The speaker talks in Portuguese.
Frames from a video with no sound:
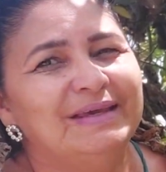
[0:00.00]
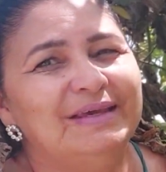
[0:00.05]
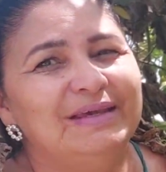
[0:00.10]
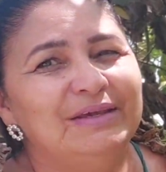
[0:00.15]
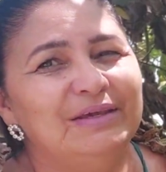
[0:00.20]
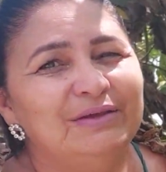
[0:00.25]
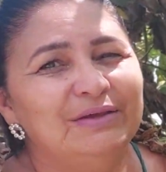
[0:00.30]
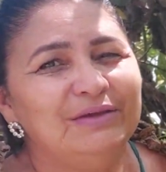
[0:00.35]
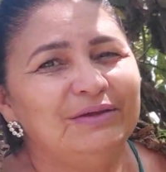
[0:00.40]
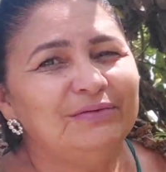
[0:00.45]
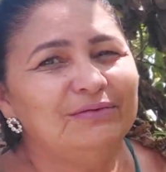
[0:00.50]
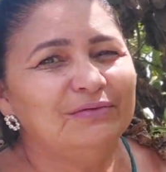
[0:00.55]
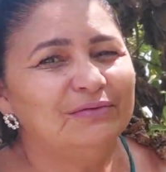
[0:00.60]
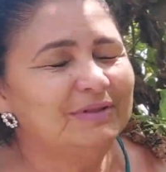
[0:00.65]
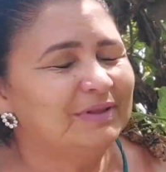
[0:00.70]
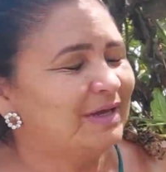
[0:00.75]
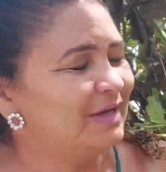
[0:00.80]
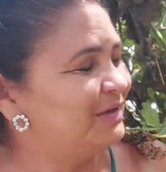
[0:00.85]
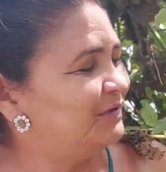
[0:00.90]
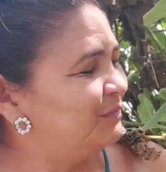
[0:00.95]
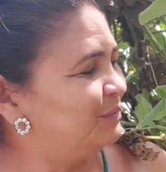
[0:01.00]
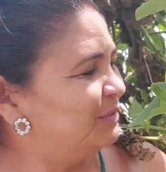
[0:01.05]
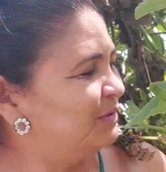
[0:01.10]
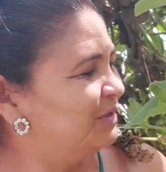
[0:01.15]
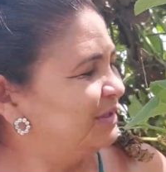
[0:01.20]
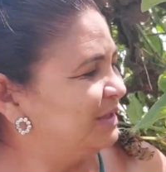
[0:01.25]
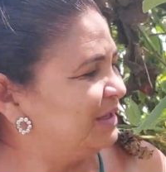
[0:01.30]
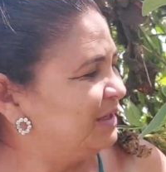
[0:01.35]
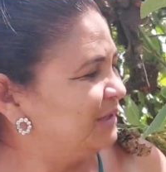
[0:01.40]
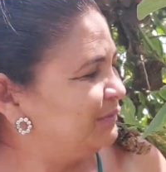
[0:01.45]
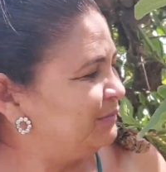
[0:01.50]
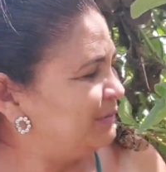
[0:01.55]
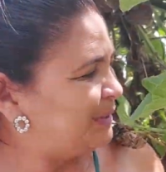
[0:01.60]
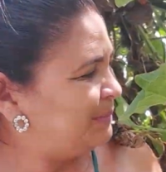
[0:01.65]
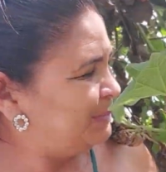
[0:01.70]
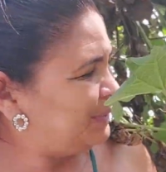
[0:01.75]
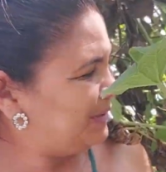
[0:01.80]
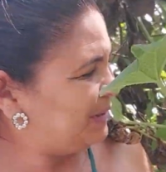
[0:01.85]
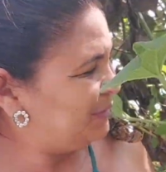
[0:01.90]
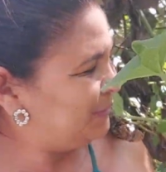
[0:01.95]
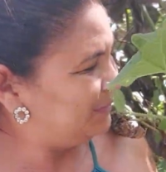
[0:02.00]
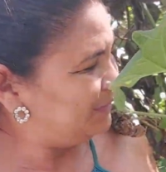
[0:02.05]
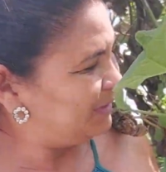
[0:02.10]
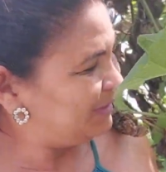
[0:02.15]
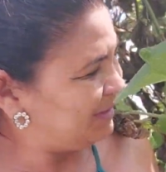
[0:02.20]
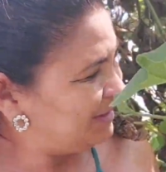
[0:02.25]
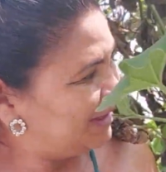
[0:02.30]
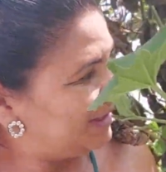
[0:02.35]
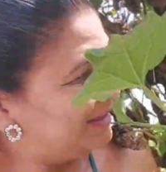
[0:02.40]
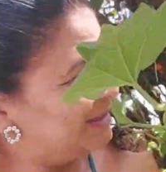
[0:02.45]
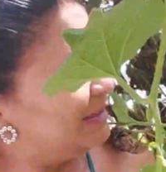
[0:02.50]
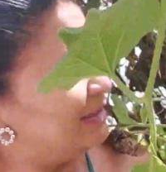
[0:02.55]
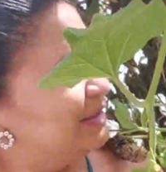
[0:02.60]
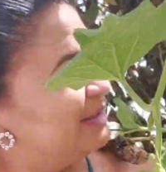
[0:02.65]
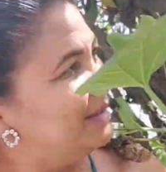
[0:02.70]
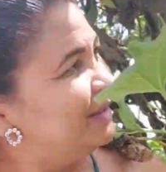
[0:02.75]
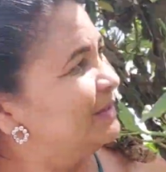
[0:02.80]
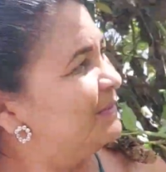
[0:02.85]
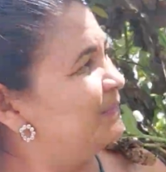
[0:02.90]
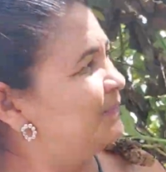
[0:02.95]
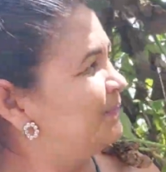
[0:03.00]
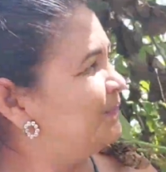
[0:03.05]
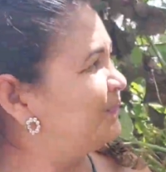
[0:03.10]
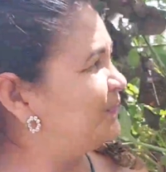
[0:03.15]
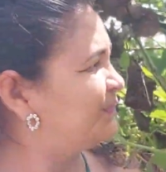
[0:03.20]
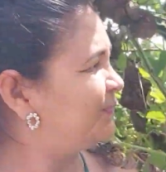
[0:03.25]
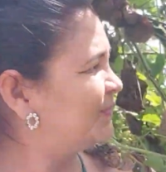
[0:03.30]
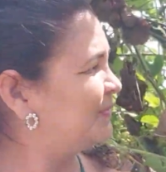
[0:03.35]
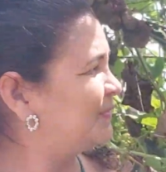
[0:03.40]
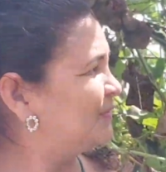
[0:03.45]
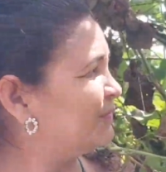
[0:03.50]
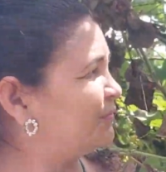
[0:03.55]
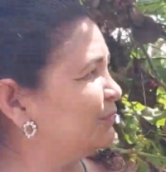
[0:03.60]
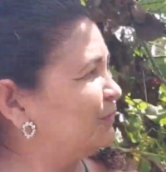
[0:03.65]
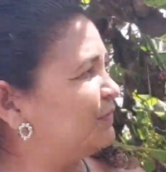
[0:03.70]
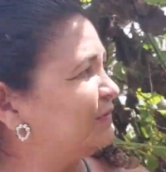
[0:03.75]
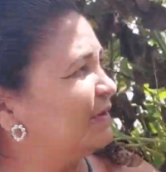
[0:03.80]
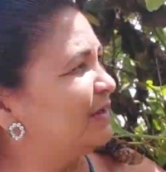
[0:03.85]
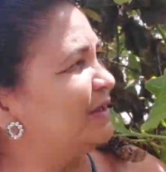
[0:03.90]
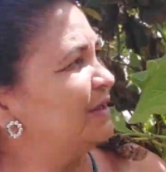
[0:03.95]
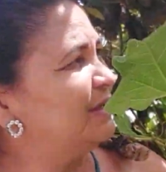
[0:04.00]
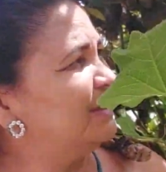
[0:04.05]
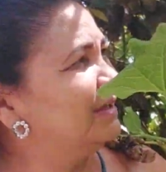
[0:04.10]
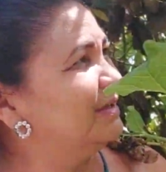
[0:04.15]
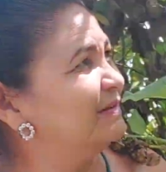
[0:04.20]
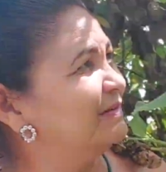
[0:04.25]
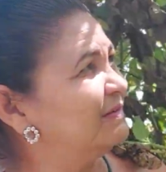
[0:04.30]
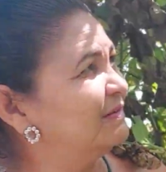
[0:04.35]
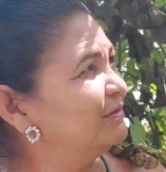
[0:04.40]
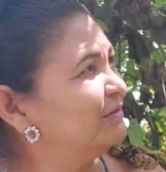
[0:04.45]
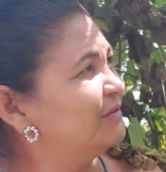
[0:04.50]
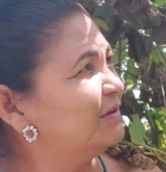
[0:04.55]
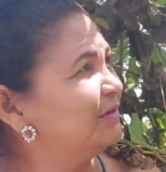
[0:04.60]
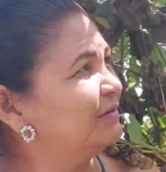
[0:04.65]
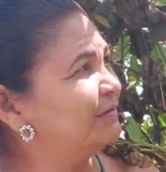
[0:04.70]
E vou estar tá respondendo aí uma pergunta da Nana Souza, Nana Seus